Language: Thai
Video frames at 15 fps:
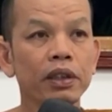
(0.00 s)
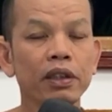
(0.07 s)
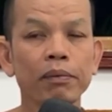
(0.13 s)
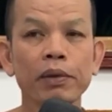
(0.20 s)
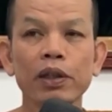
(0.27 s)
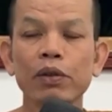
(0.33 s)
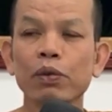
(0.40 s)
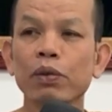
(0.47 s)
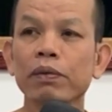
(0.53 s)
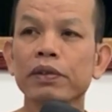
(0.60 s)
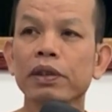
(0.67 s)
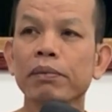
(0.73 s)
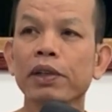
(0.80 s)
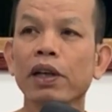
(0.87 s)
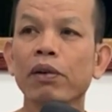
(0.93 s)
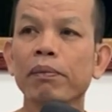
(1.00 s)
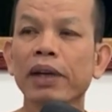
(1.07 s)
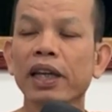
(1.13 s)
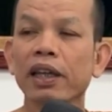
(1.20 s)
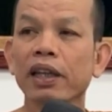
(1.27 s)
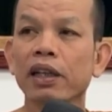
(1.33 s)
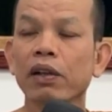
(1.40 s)
ถ้ามันทุกข์สิไปเอา
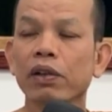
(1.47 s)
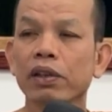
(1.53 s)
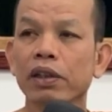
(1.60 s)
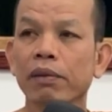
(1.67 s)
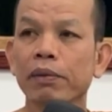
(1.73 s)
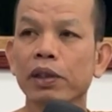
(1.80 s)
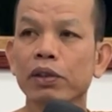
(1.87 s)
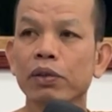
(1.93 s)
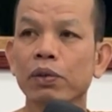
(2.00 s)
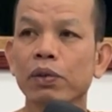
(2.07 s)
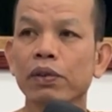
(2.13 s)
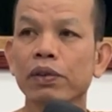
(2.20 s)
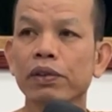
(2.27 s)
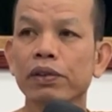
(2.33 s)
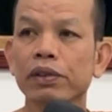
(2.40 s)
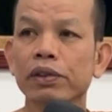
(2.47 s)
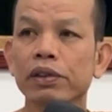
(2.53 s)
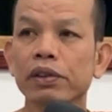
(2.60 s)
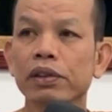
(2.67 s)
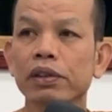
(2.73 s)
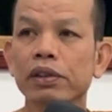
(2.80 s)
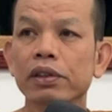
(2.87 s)
ไม่เห็นเอาถ้ามันสุข
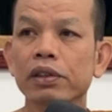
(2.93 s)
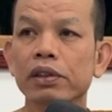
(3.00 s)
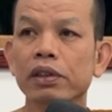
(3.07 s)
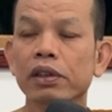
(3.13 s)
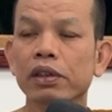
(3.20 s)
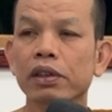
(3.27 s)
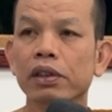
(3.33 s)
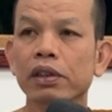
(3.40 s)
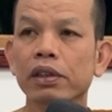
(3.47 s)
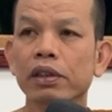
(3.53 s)
อ่า